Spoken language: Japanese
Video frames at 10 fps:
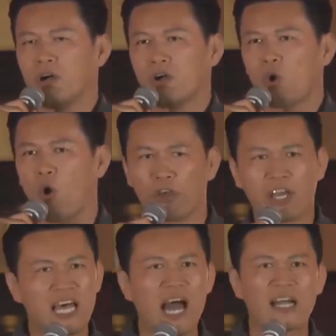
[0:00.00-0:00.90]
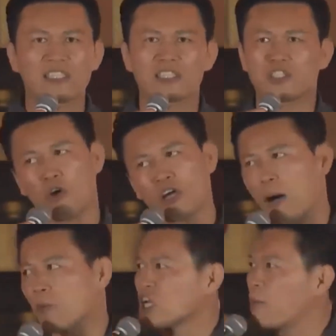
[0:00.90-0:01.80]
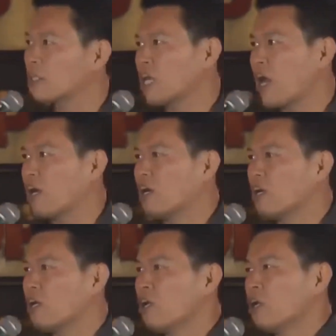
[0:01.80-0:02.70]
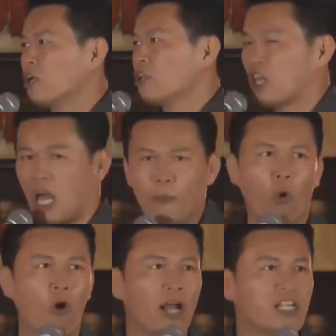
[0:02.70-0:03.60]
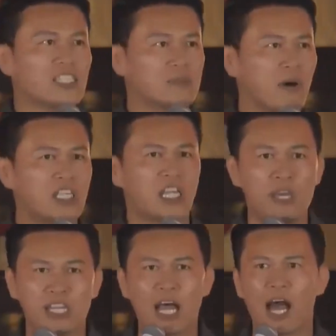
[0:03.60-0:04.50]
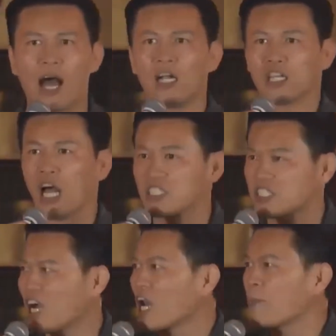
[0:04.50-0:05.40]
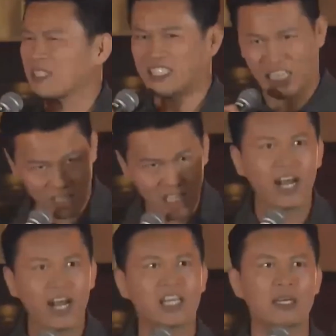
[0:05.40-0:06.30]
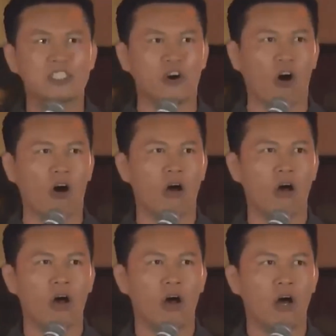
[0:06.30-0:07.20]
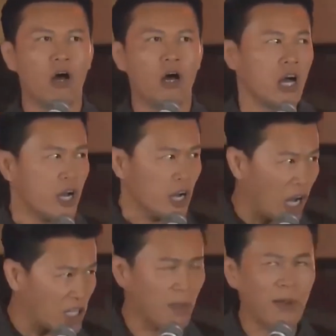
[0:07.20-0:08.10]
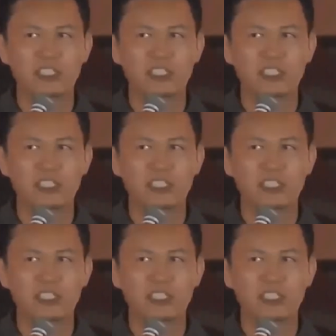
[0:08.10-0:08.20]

小池さん強いかもしれませんでもこうやって集まってみんな立ち上がれば絶対勝てますよ勝てま